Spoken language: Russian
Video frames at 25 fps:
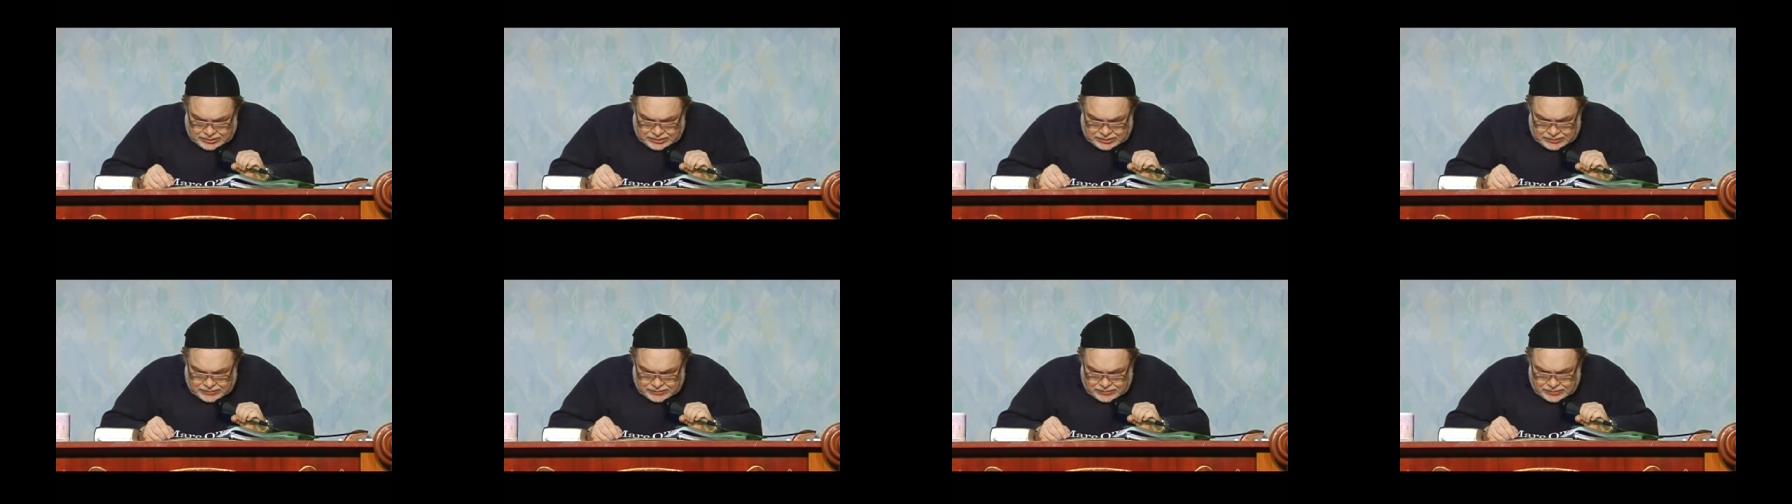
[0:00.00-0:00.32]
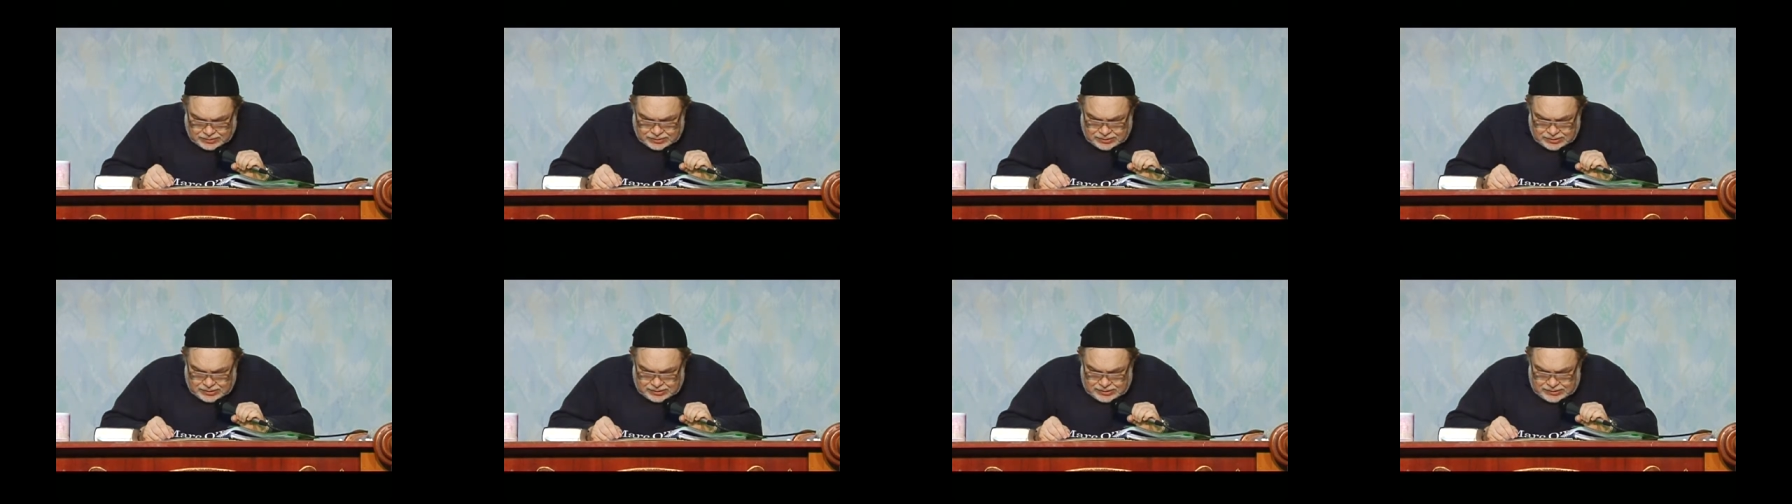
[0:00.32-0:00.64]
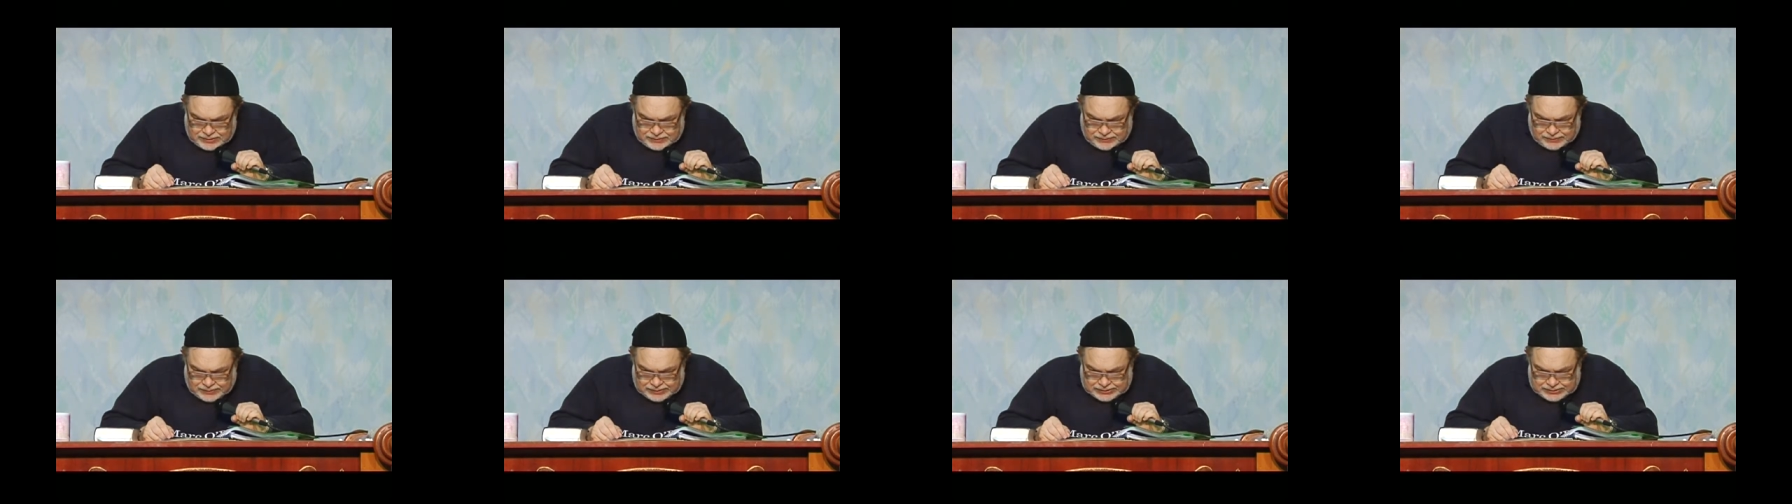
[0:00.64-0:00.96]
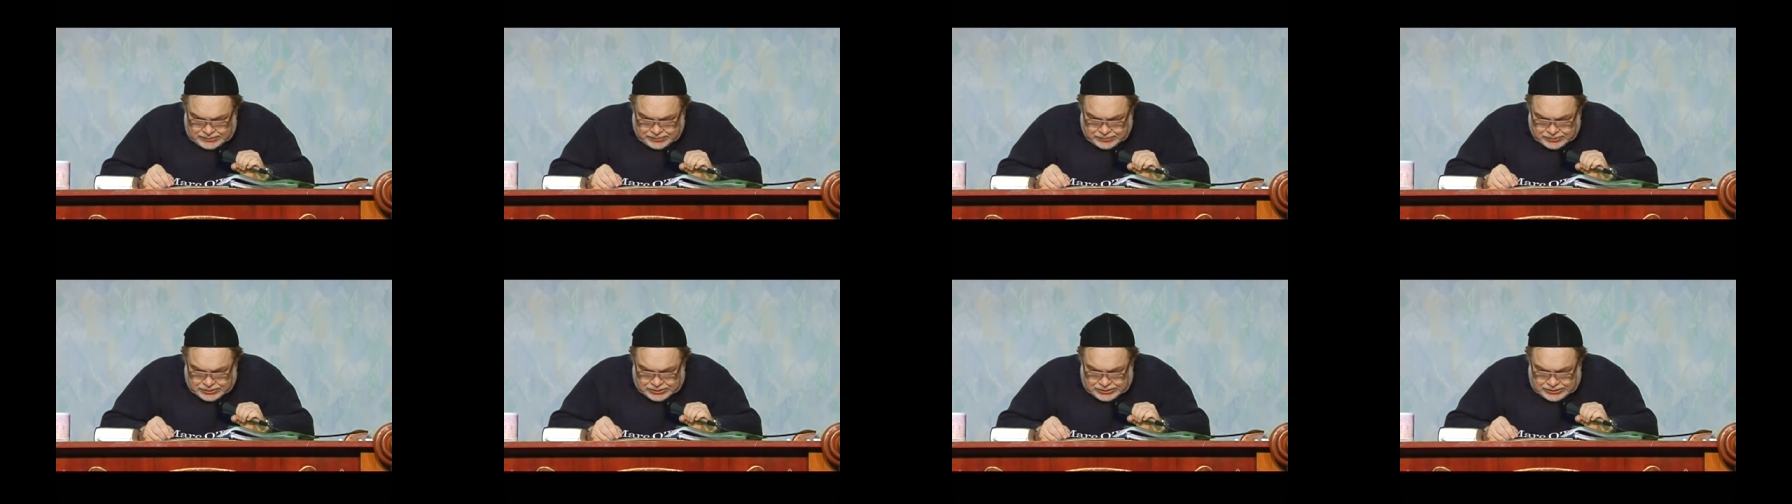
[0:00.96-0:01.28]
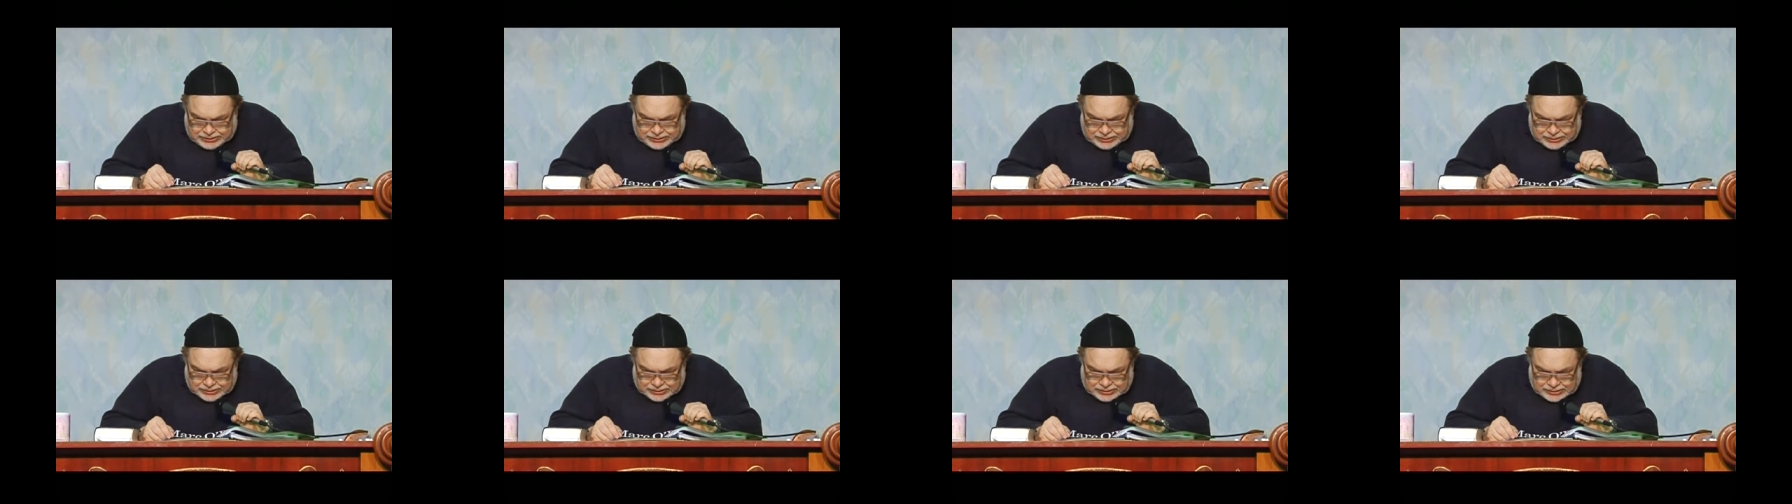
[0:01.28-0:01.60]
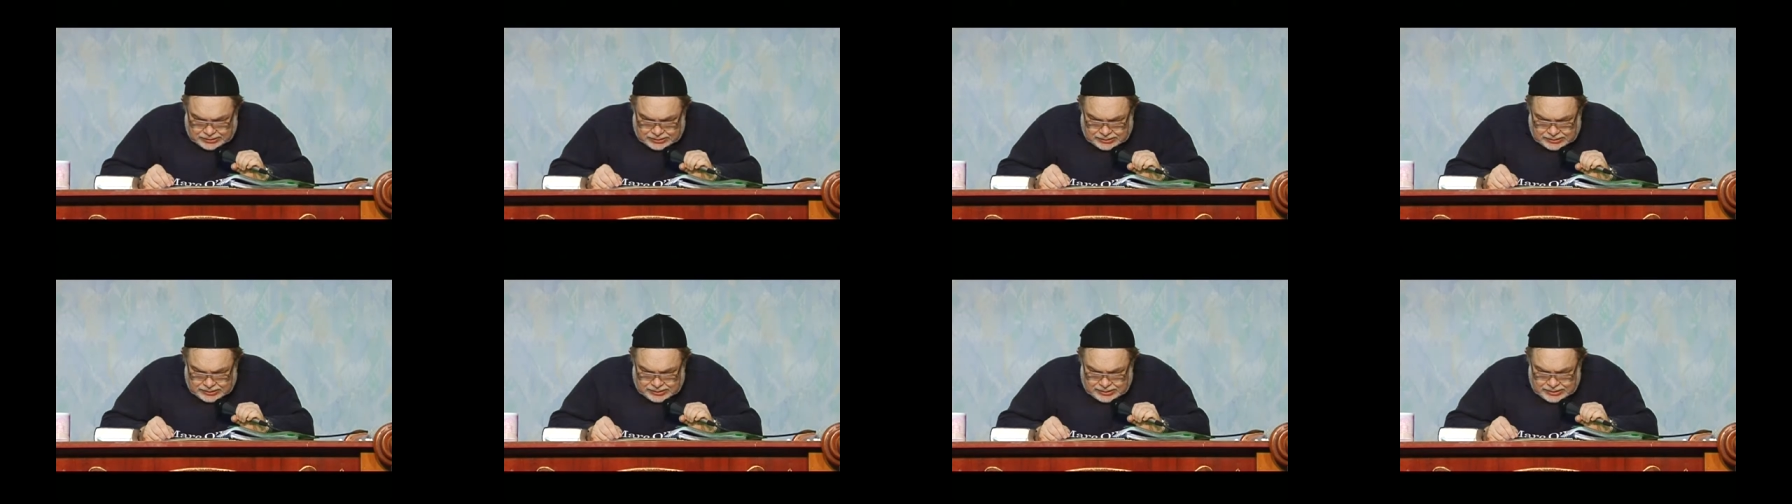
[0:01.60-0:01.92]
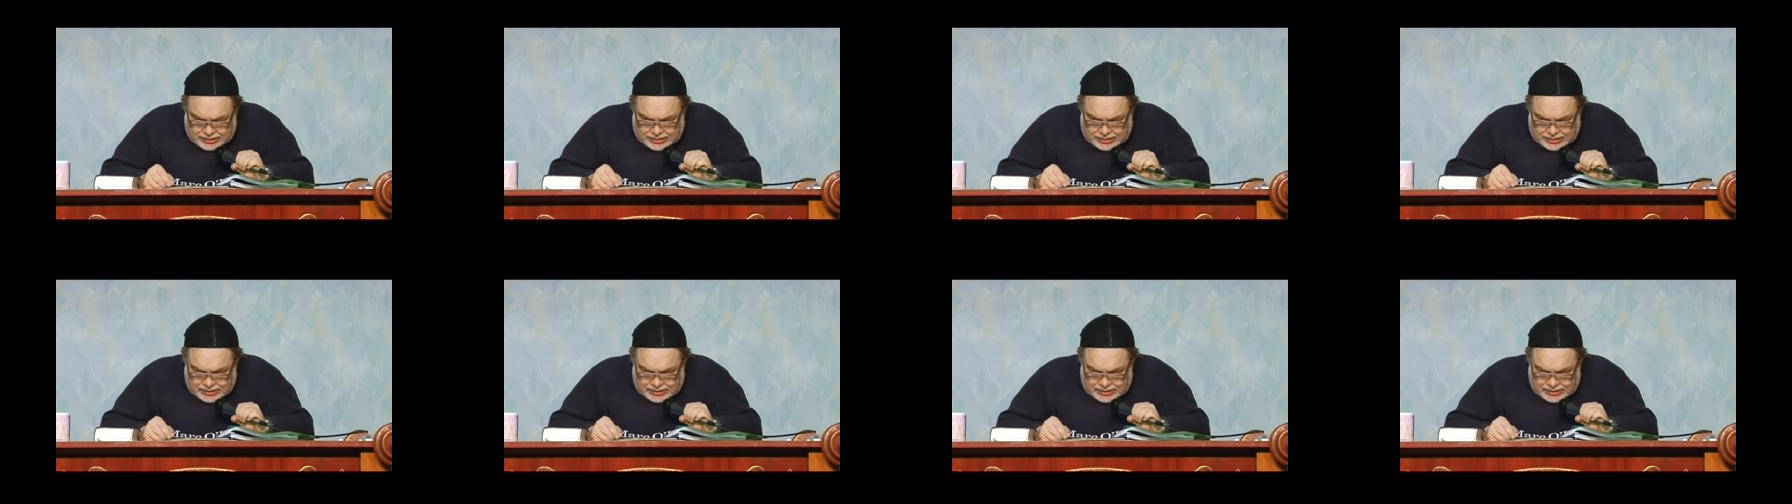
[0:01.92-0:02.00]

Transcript: главу 8 стих.